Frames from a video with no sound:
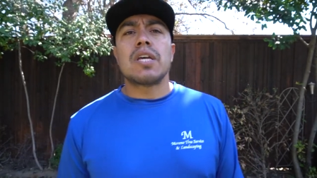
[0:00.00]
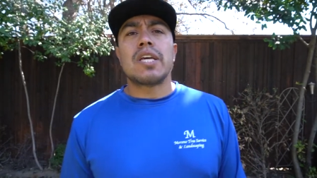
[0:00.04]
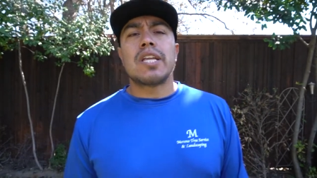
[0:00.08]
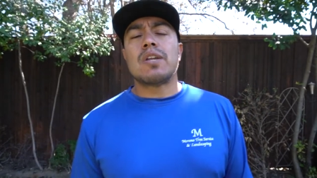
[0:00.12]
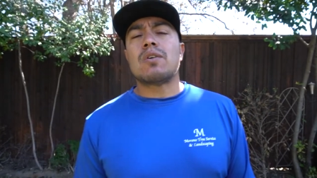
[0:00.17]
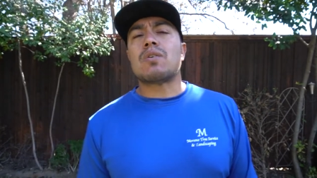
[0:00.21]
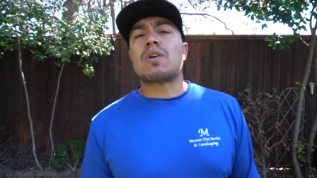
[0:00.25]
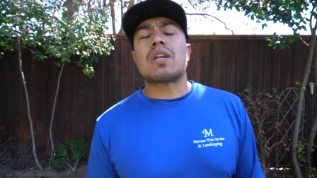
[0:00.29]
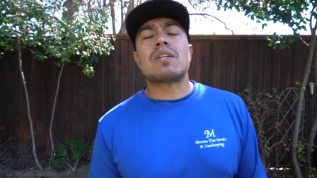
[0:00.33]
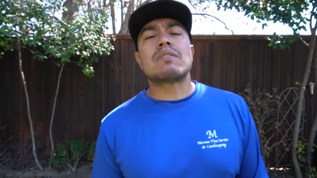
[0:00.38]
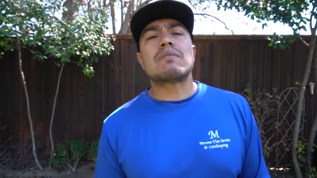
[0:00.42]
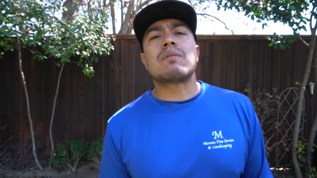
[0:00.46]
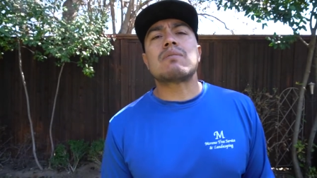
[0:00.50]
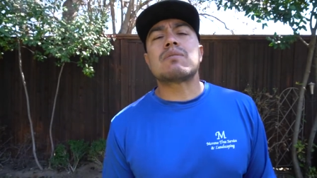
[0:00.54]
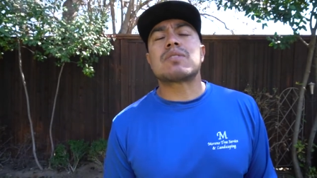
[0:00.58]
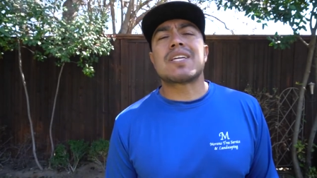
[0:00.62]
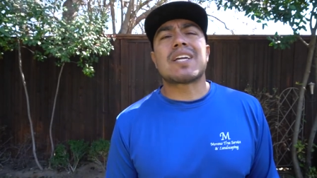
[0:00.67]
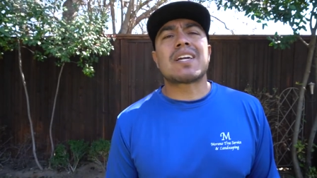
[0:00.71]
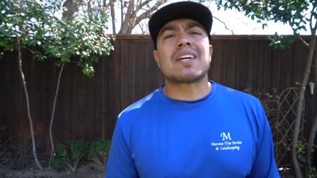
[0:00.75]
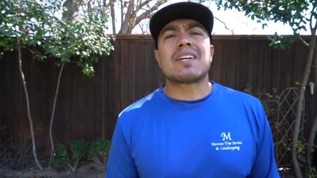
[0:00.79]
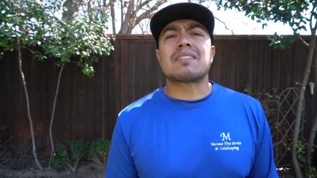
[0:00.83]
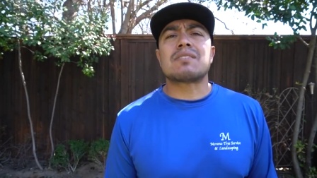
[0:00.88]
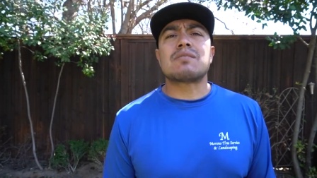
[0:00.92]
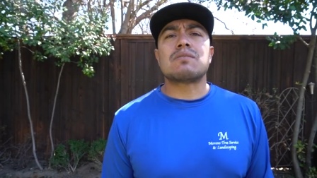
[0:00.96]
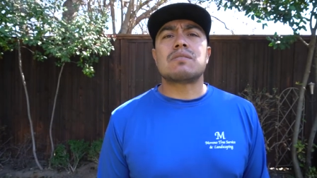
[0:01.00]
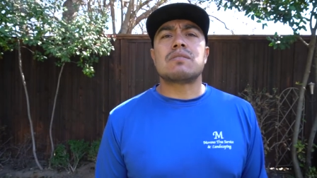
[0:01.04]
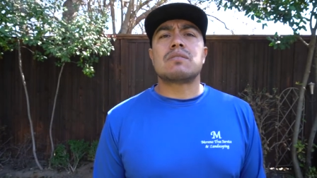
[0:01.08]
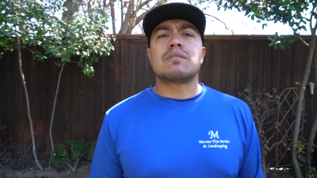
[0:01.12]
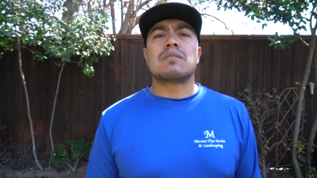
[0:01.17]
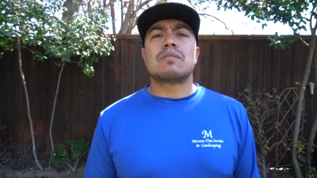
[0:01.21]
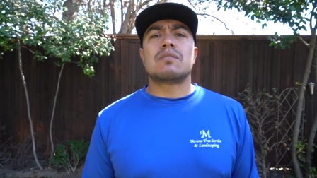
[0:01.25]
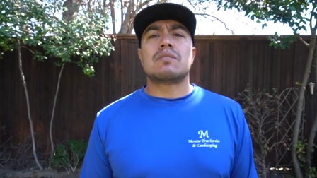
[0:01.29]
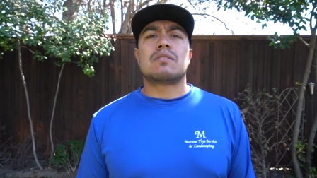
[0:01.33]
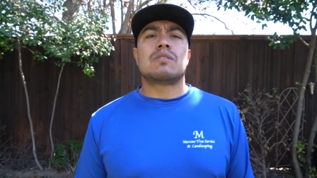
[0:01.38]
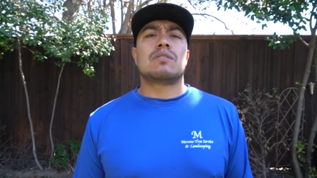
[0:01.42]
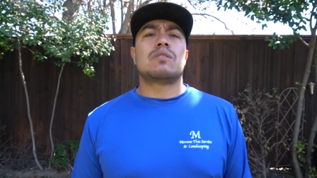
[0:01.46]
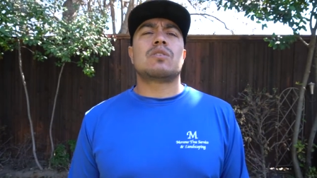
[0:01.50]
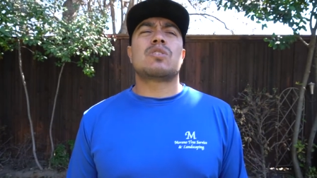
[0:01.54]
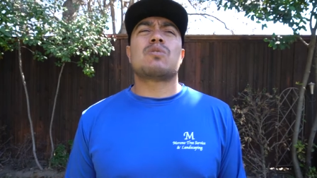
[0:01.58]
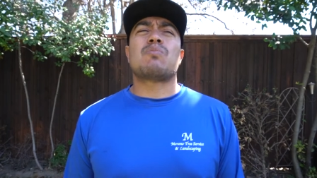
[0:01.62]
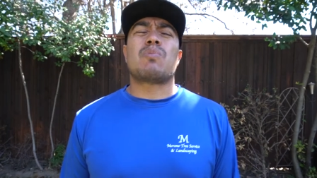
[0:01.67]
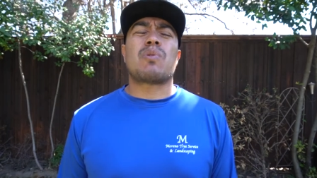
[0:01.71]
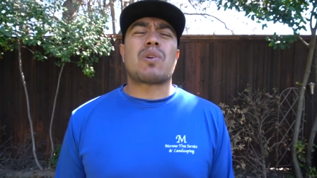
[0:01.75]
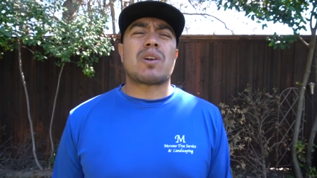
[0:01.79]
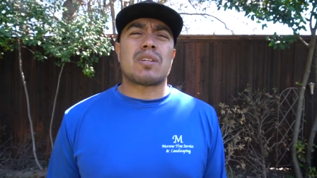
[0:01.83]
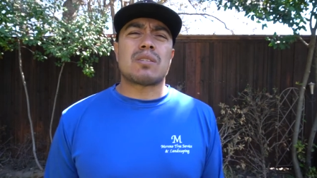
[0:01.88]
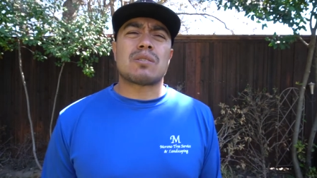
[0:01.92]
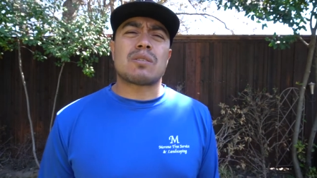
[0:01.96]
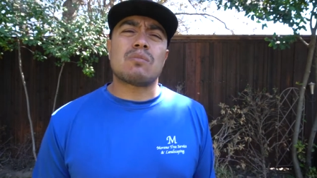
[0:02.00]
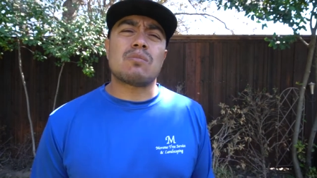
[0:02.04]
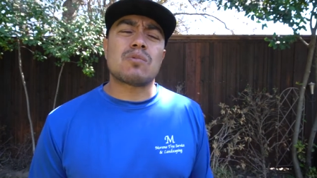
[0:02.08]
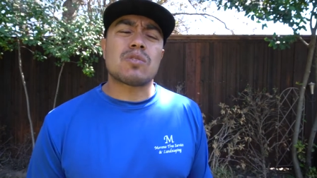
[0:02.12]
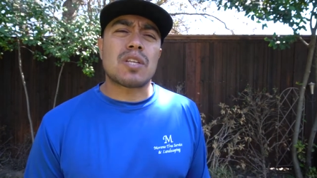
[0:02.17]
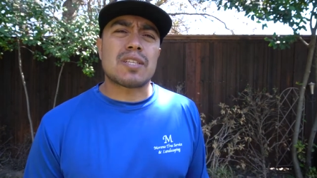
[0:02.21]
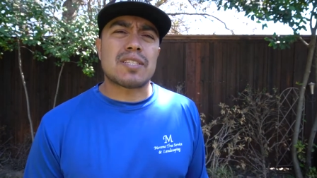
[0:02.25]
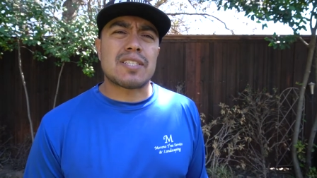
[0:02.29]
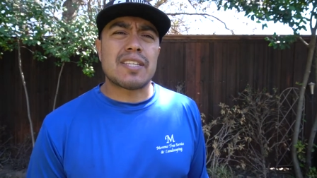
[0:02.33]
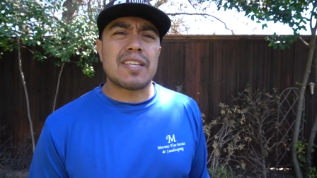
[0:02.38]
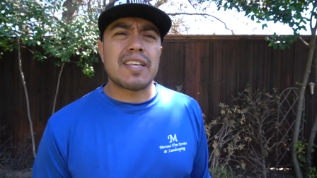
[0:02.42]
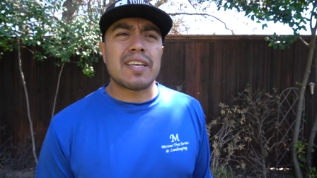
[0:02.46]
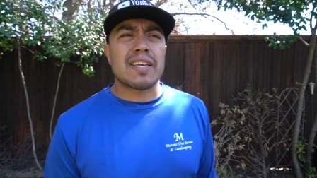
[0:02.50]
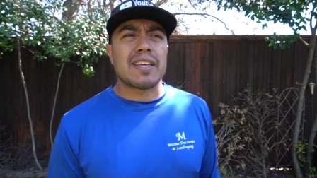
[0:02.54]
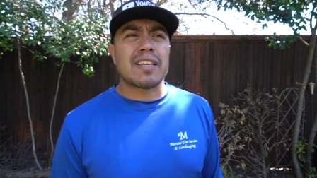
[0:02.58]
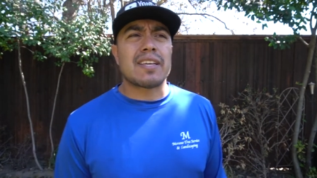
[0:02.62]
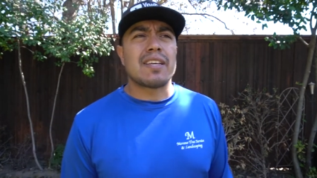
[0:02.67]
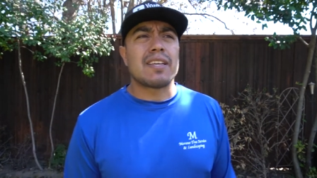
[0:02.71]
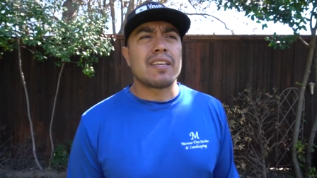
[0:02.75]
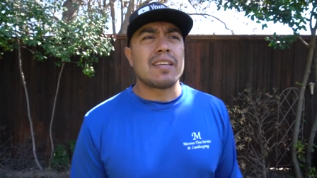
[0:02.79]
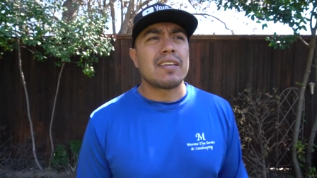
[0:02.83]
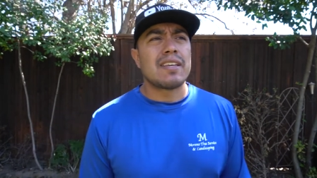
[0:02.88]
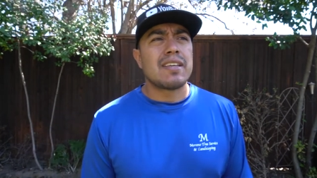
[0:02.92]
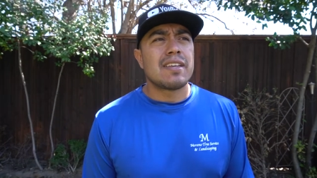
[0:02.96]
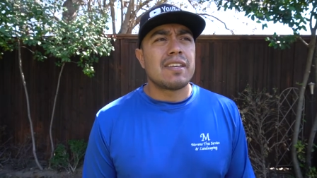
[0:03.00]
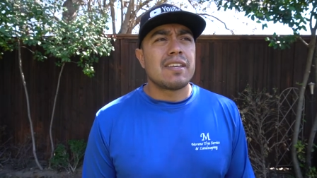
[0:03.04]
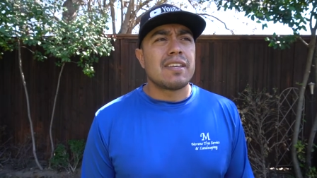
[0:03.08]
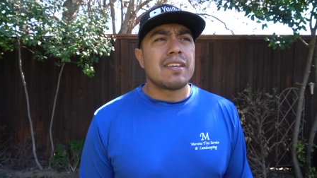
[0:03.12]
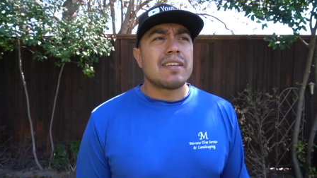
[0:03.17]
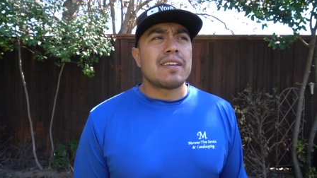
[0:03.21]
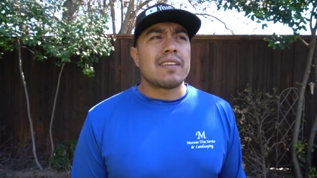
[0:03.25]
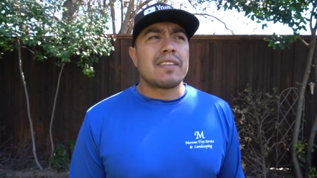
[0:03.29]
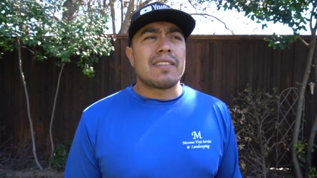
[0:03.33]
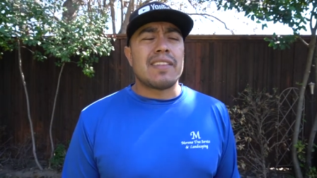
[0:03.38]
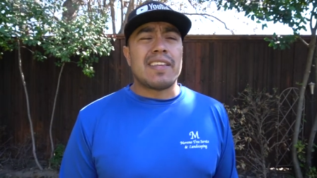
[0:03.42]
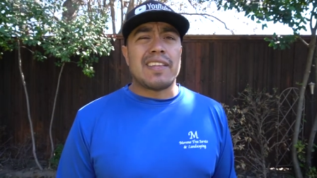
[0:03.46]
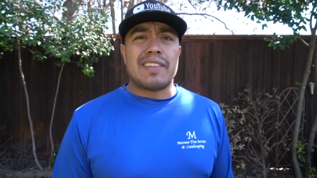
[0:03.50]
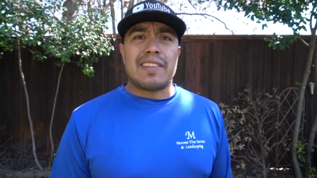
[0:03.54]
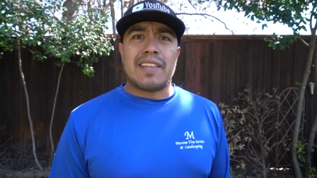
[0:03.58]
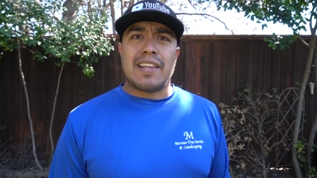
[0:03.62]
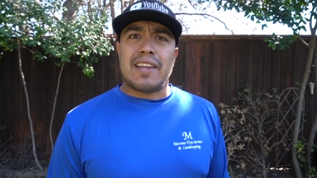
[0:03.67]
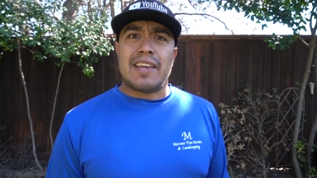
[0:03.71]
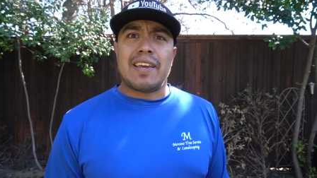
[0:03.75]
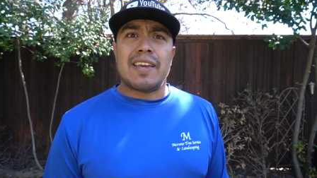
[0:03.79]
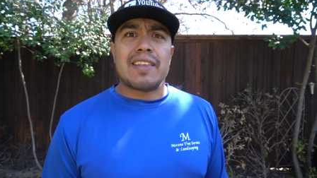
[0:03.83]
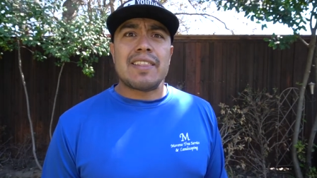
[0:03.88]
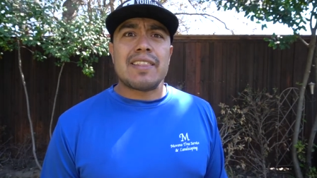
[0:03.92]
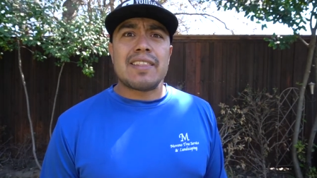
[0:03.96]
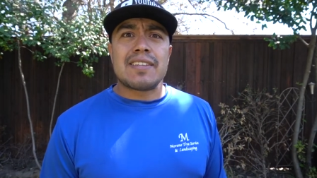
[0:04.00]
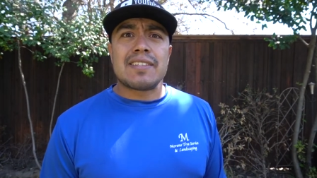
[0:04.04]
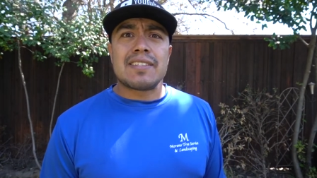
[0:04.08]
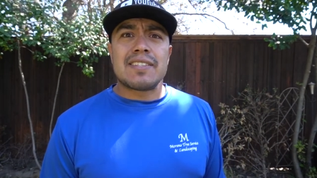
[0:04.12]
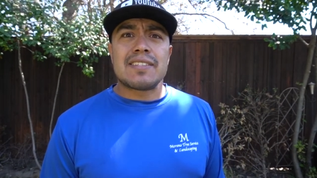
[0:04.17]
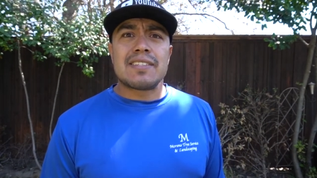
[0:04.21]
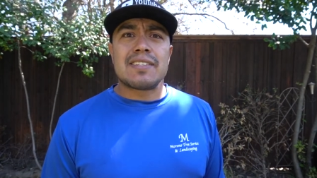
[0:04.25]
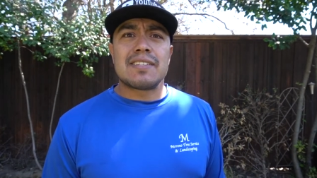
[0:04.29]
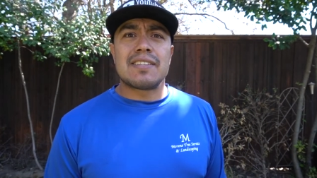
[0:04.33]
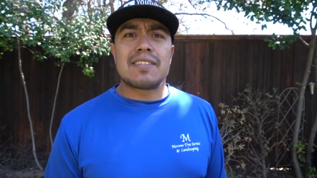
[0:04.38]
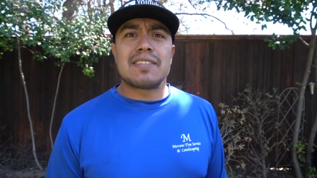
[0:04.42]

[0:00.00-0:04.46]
Nunca les vamos a hacer caso. No sé por qué somos así de, de inteligentes.